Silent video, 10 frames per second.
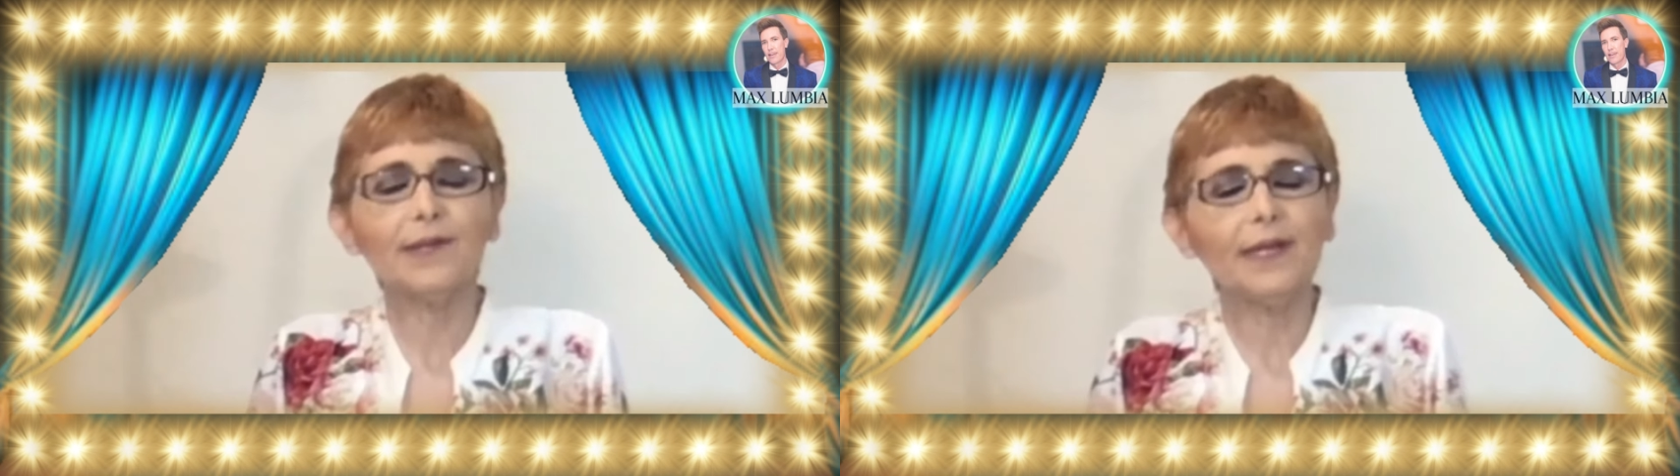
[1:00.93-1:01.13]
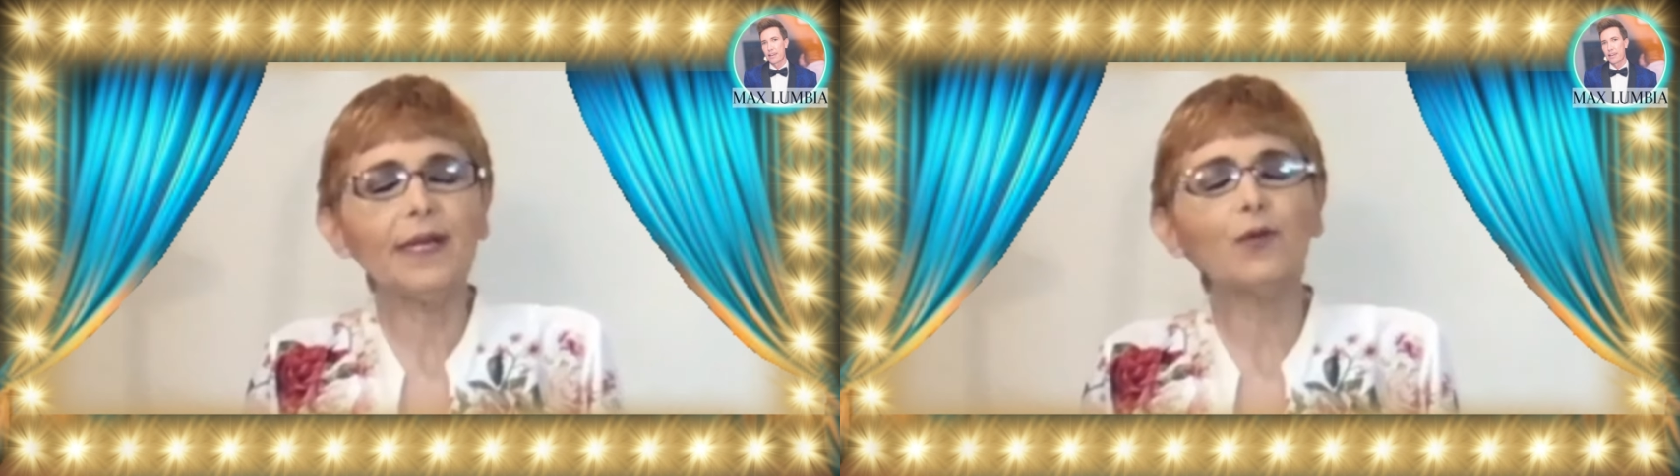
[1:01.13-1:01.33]

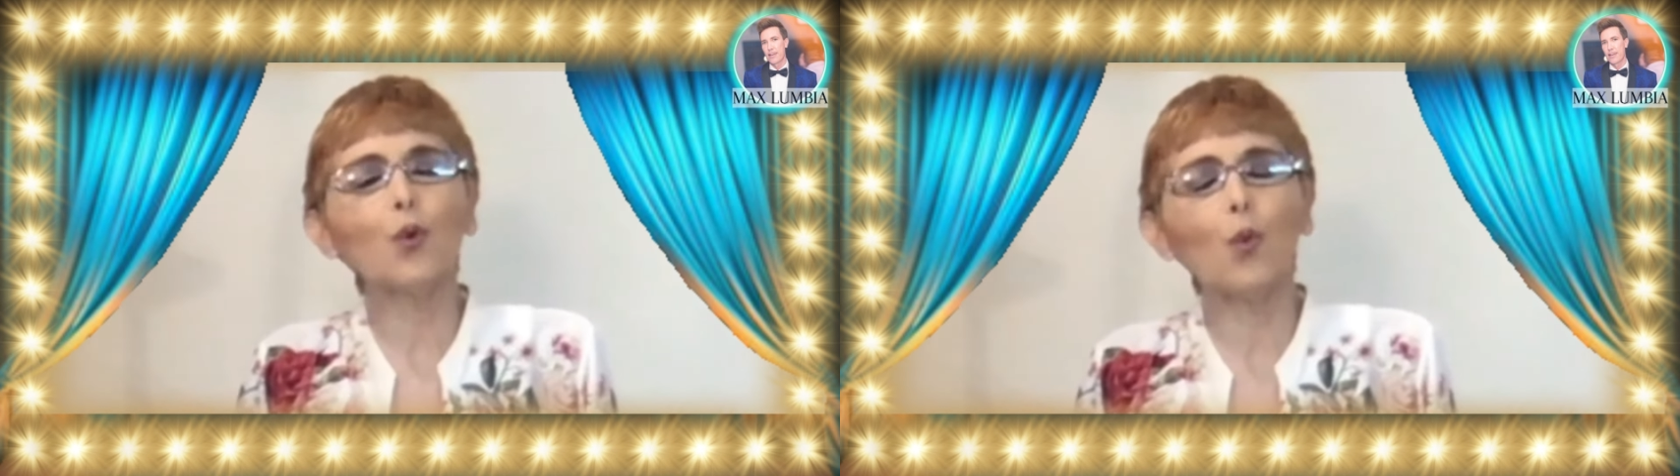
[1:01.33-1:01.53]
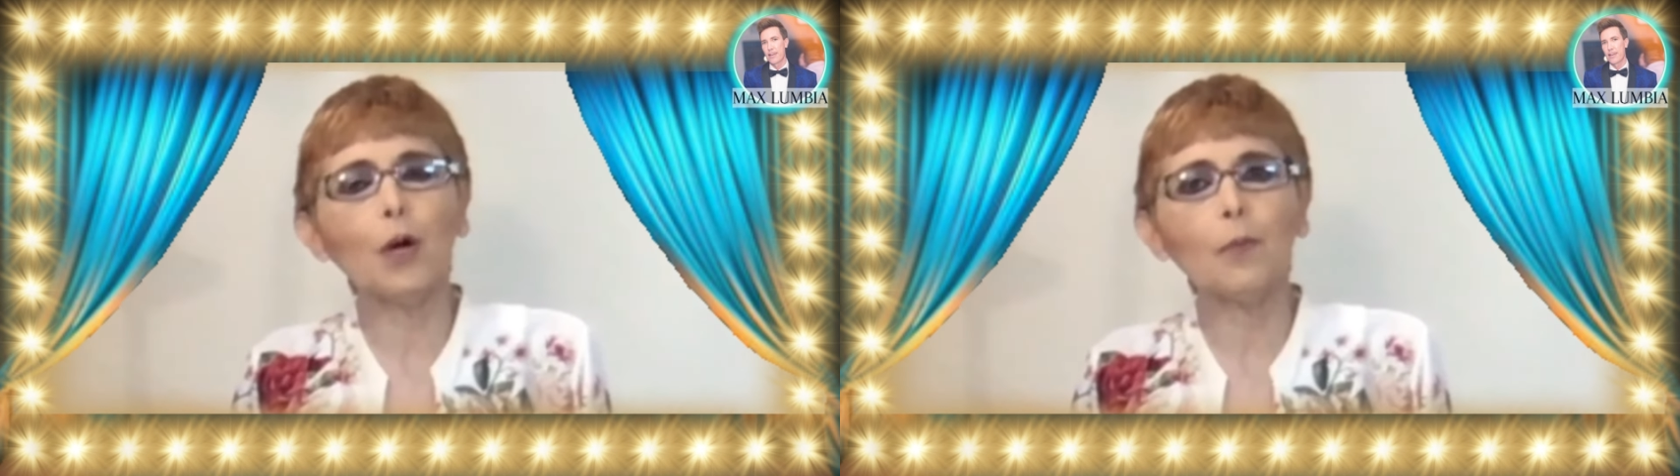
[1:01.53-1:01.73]
tienen
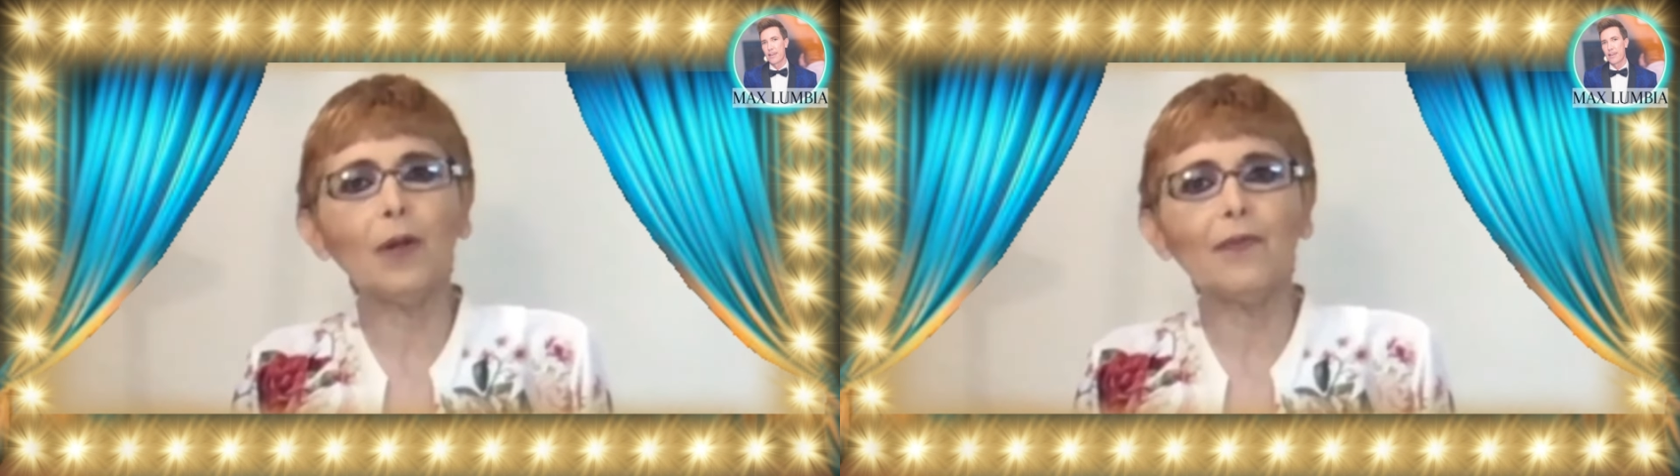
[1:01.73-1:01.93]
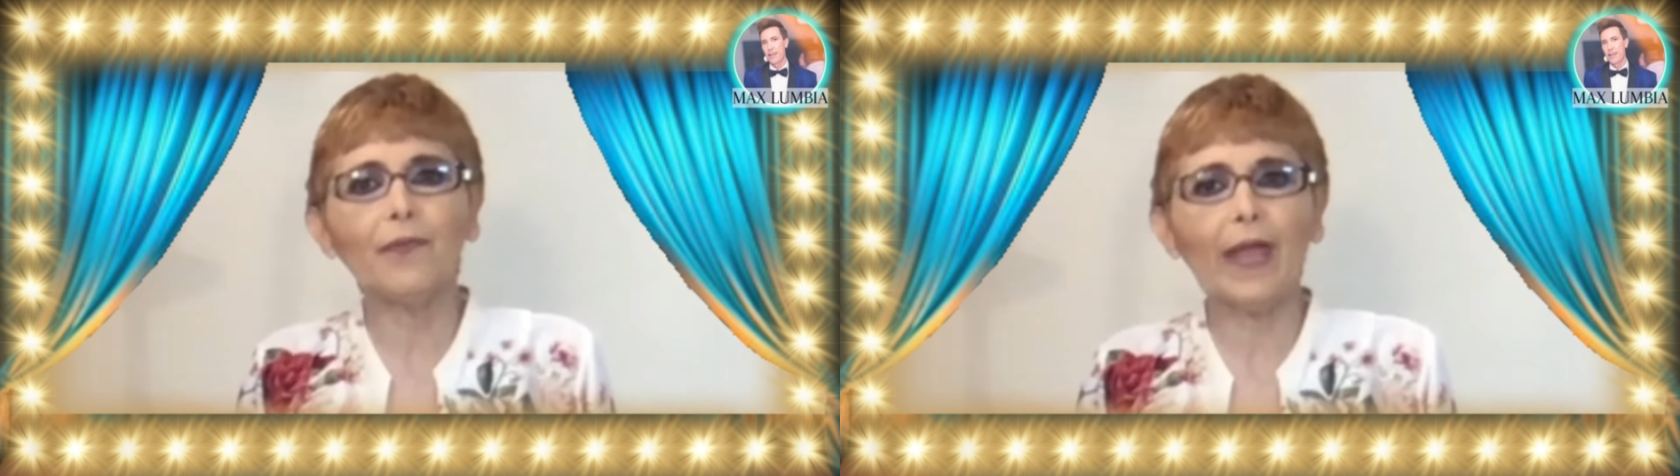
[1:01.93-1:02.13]
su cuerpo
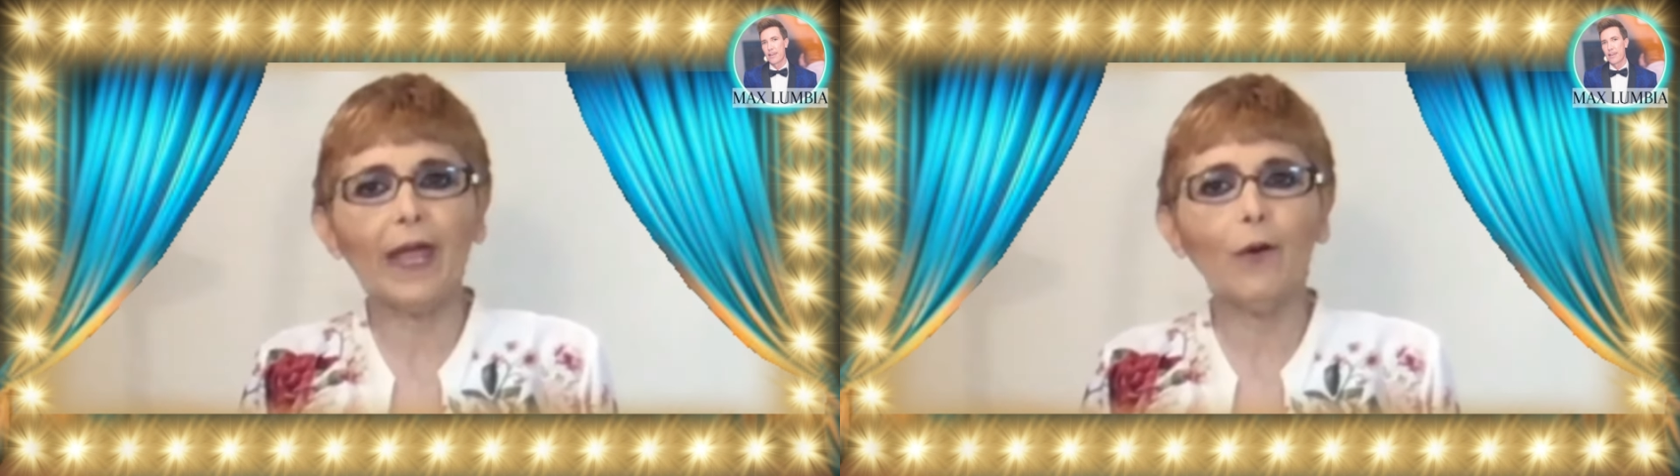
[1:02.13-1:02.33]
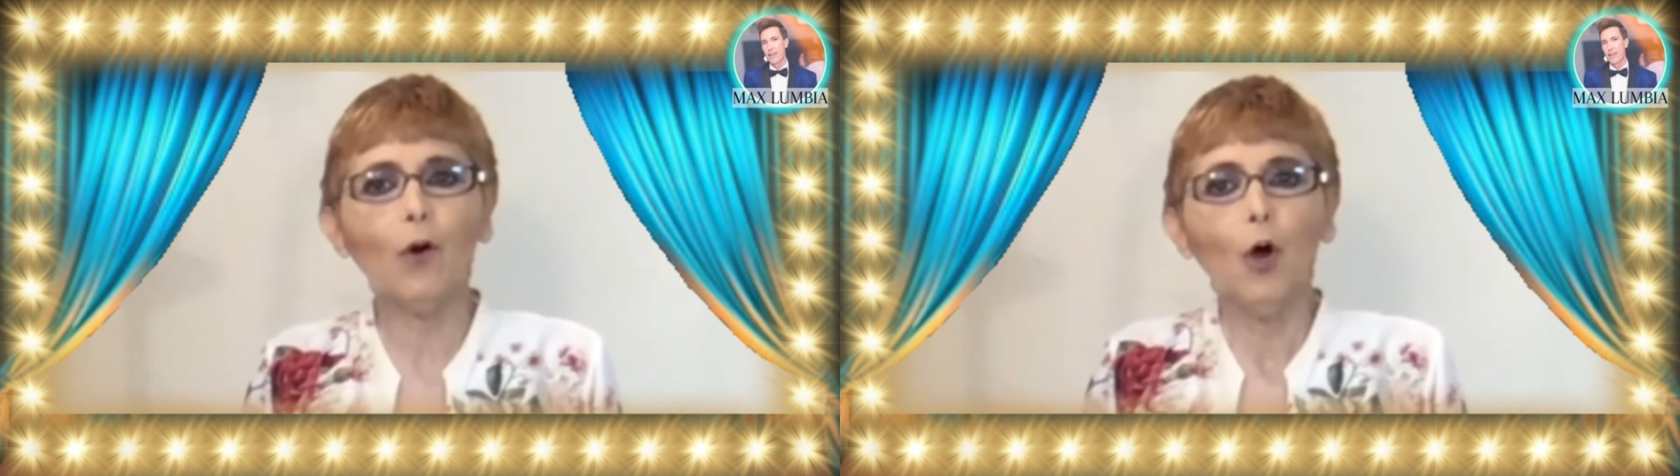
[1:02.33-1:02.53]

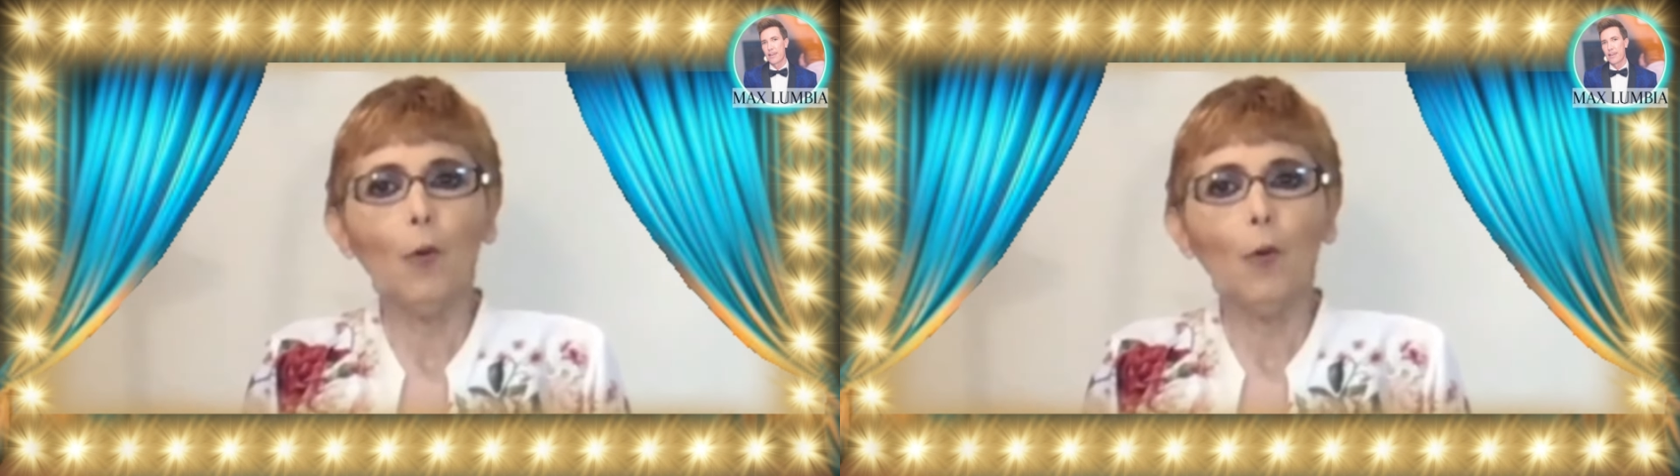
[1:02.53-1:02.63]
entero,